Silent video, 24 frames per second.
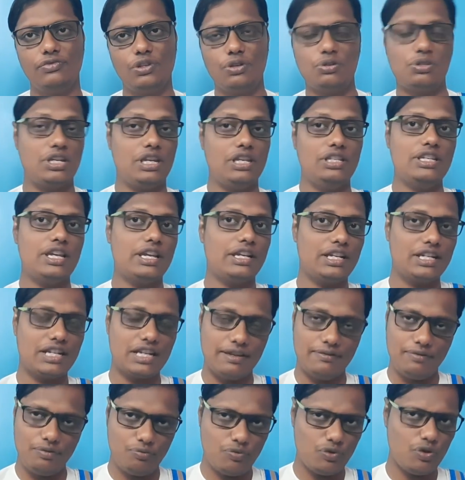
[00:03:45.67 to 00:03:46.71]
তো সেই জায়গাটা
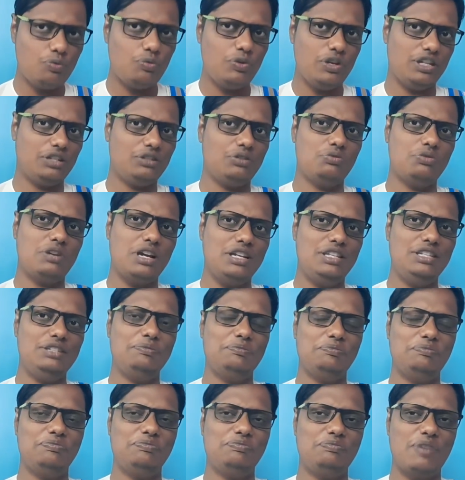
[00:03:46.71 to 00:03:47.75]
আমি বলবো একটুখানি
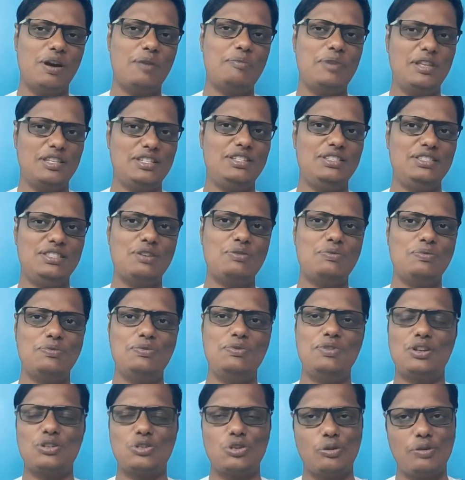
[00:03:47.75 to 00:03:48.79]
ভাবনা চিন্তা
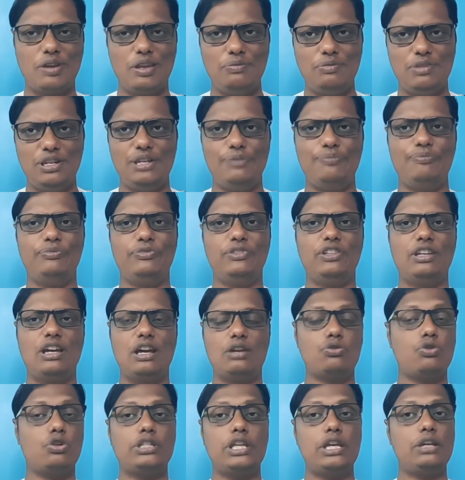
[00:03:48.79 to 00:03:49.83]
করুন না সবাই মিলে
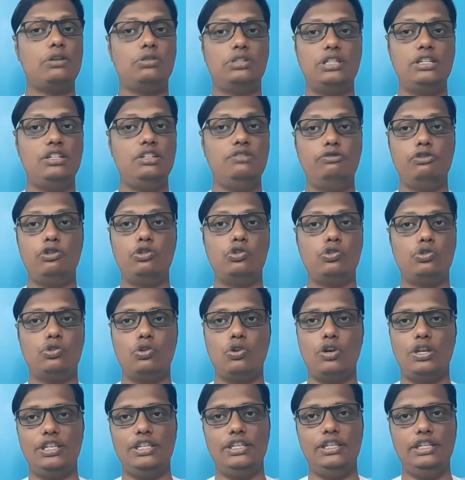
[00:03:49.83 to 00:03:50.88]
আর কথায় কথায় ডিভোর্স
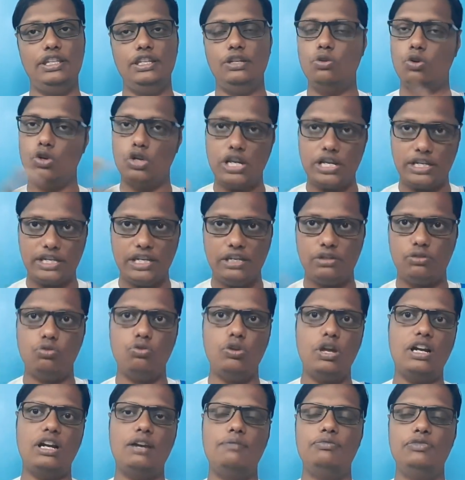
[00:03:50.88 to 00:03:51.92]
নয় ইগোটাকে একটু
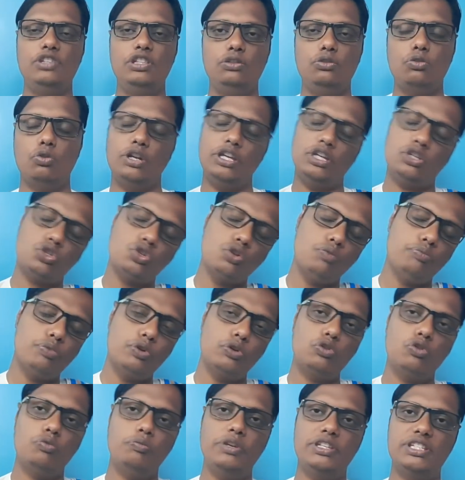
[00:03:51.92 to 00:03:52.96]
লাগাম দিন তো অনেক
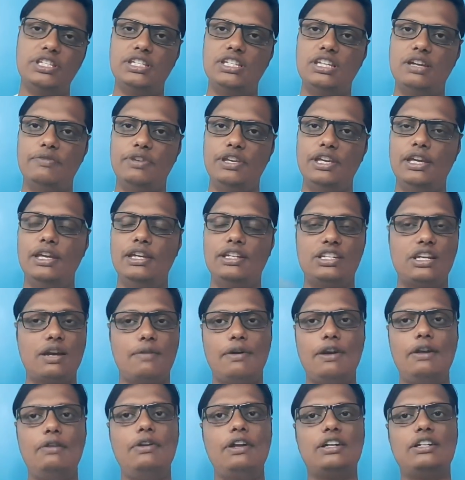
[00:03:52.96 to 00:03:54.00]
সম্পর্ক বেঁচে যাবে
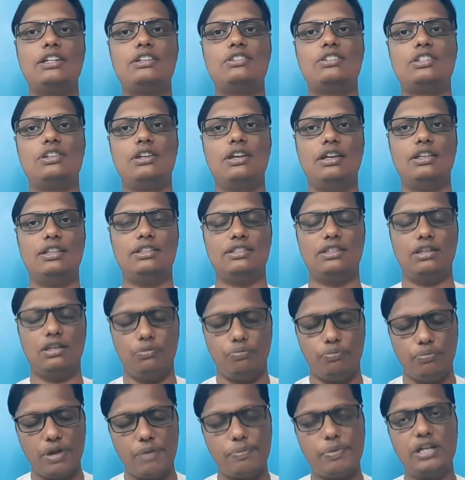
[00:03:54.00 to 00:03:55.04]
সামান্য একটা
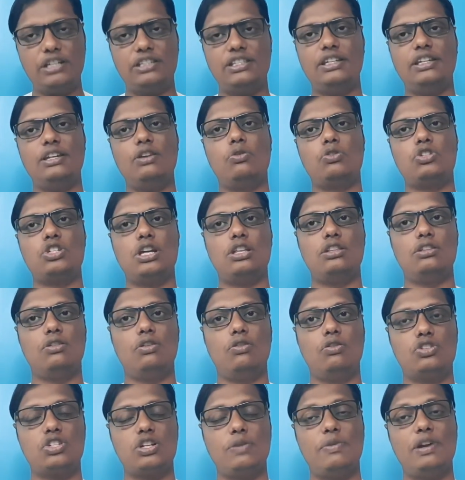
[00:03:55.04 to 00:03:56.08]
ব্যাপার থেকে অসা
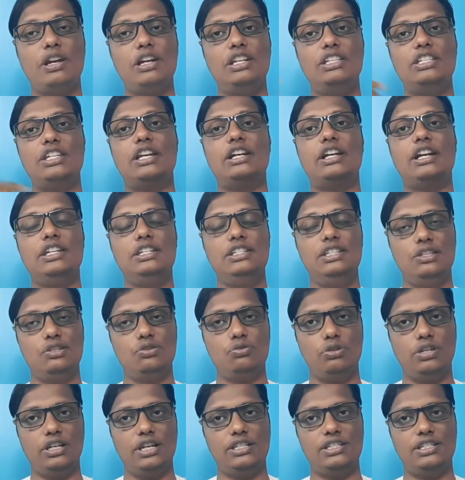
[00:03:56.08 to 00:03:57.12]
অসামান্য জায়গায় নিয়ে
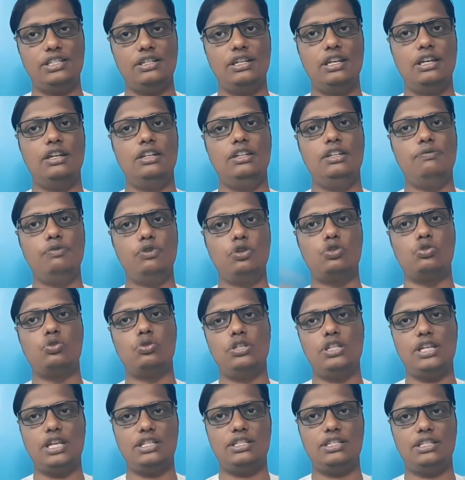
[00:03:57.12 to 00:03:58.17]
চলে গেছেন ডিভোর্স
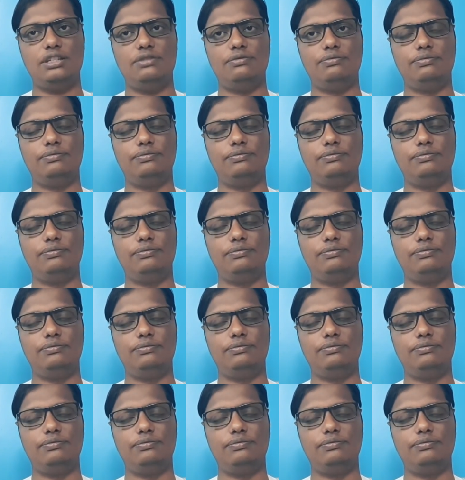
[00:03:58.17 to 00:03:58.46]
হয়ে যাচ্ছে